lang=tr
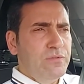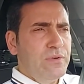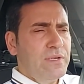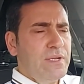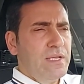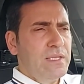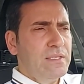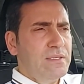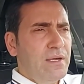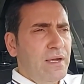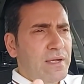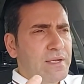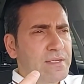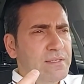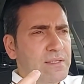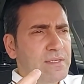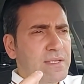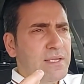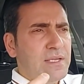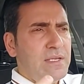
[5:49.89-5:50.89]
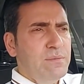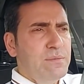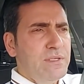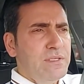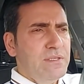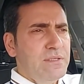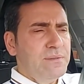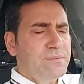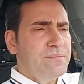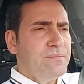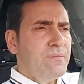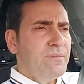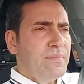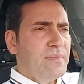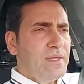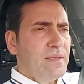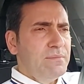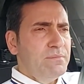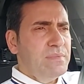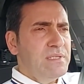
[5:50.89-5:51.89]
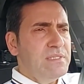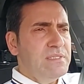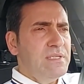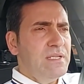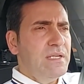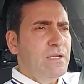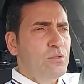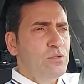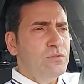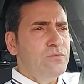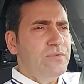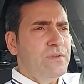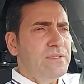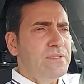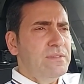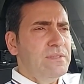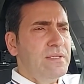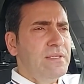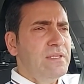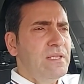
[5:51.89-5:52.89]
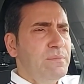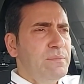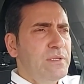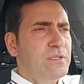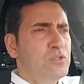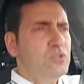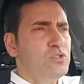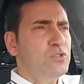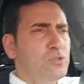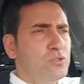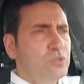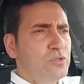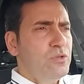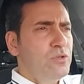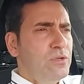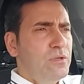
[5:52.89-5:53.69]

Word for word: Fakat ayeti i kerimenin bizlere lütfettiği nimet şu.